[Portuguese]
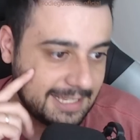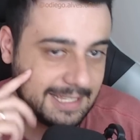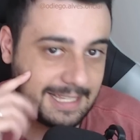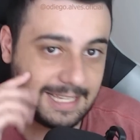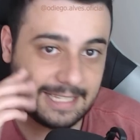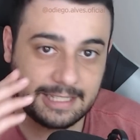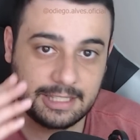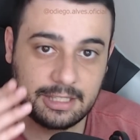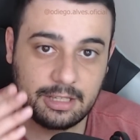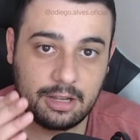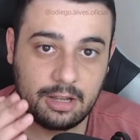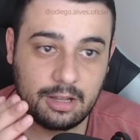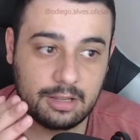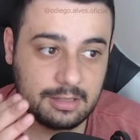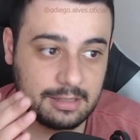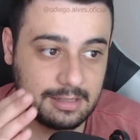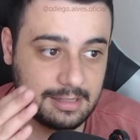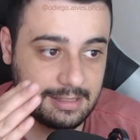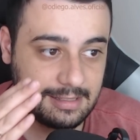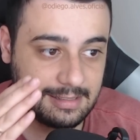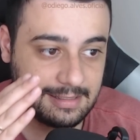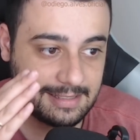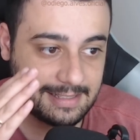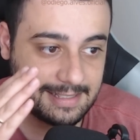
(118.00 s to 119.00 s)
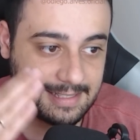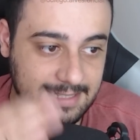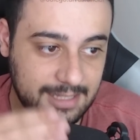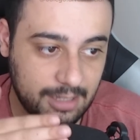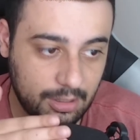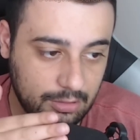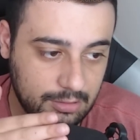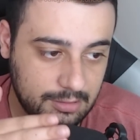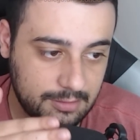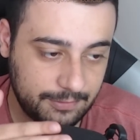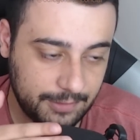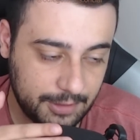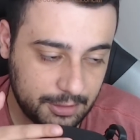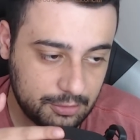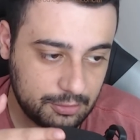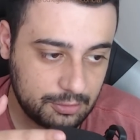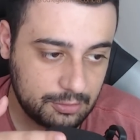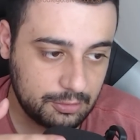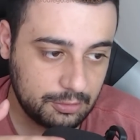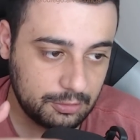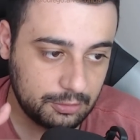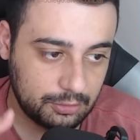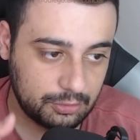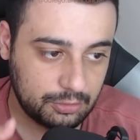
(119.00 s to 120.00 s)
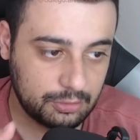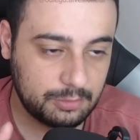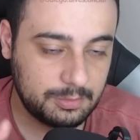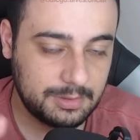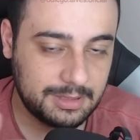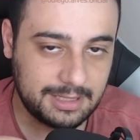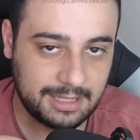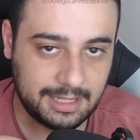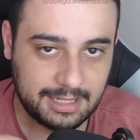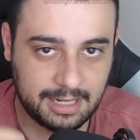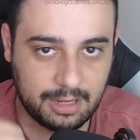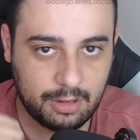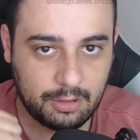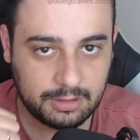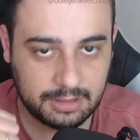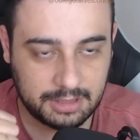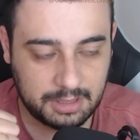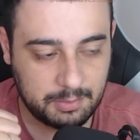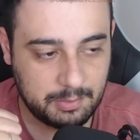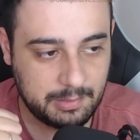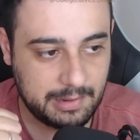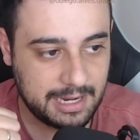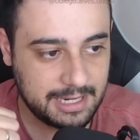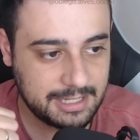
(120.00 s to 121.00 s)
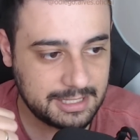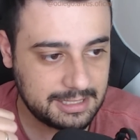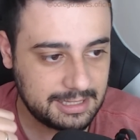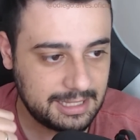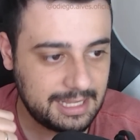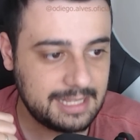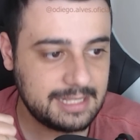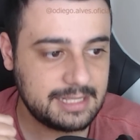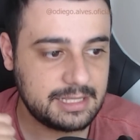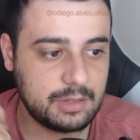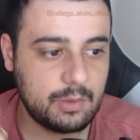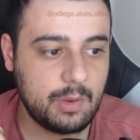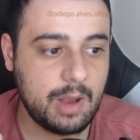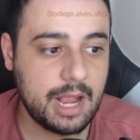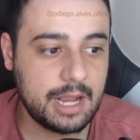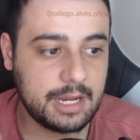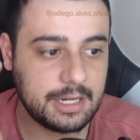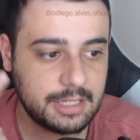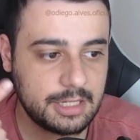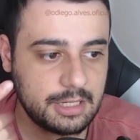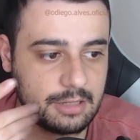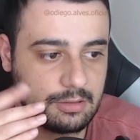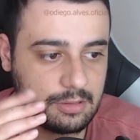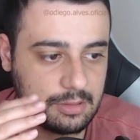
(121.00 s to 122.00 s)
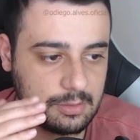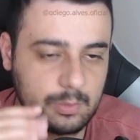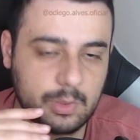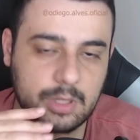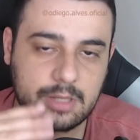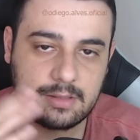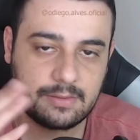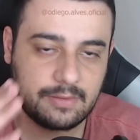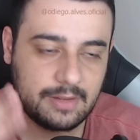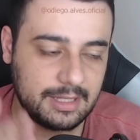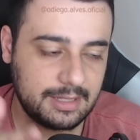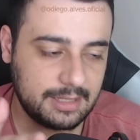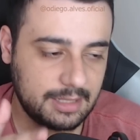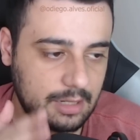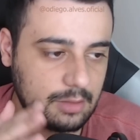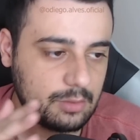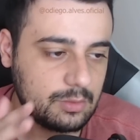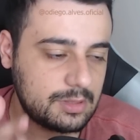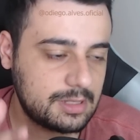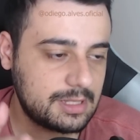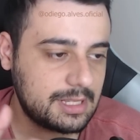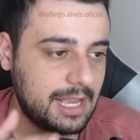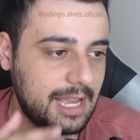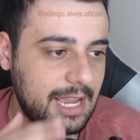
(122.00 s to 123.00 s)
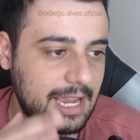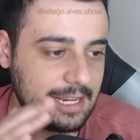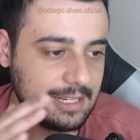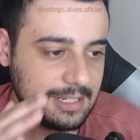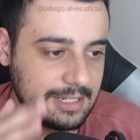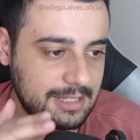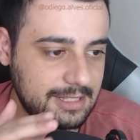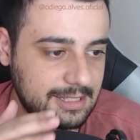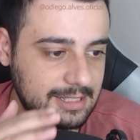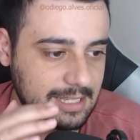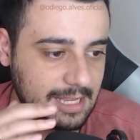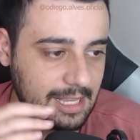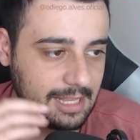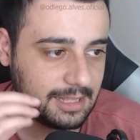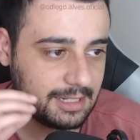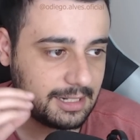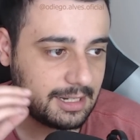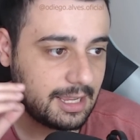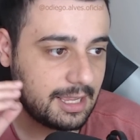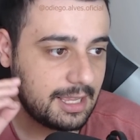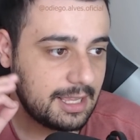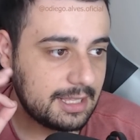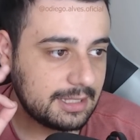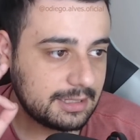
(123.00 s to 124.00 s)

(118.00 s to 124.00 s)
E aqui, ó, são os vídeos do YouTube, tá? Na outra parte lá são artigos mesmo, vai entrar no site, etc.